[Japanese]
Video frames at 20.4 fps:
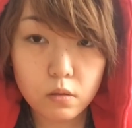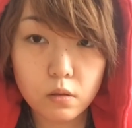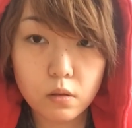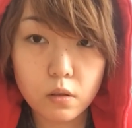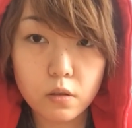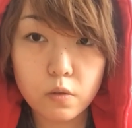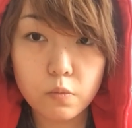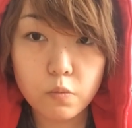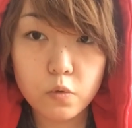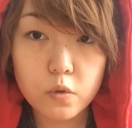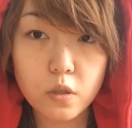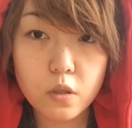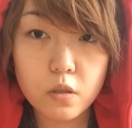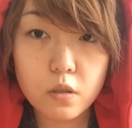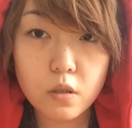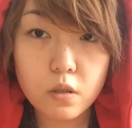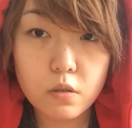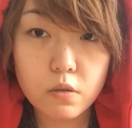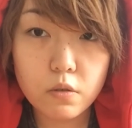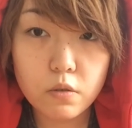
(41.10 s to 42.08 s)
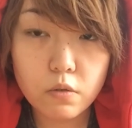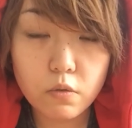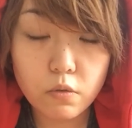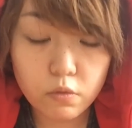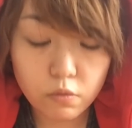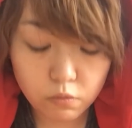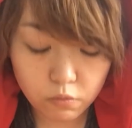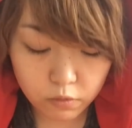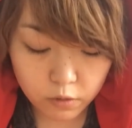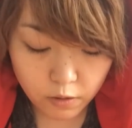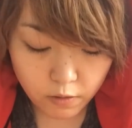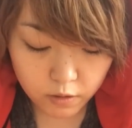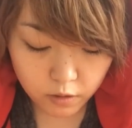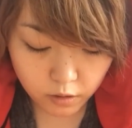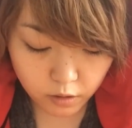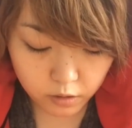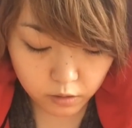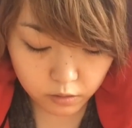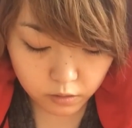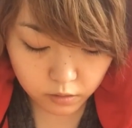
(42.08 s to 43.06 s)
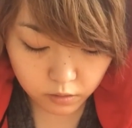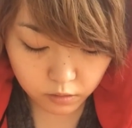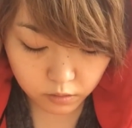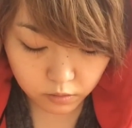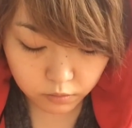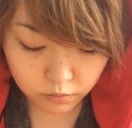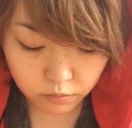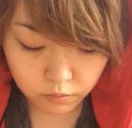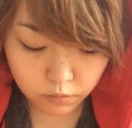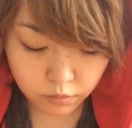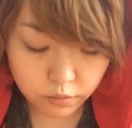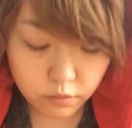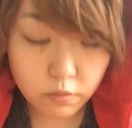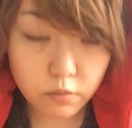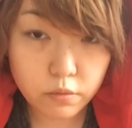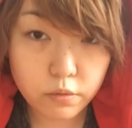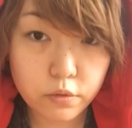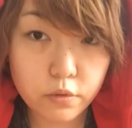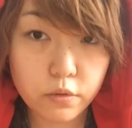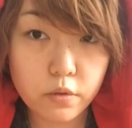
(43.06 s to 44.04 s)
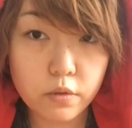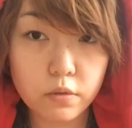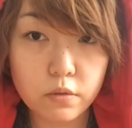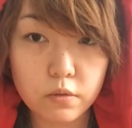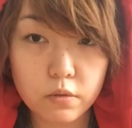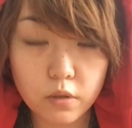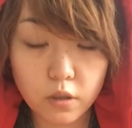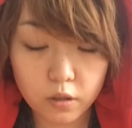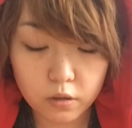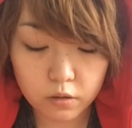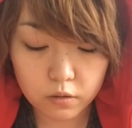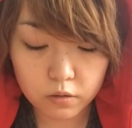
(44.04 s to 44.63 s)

私も全然強い方ではないですね普通ぐらいで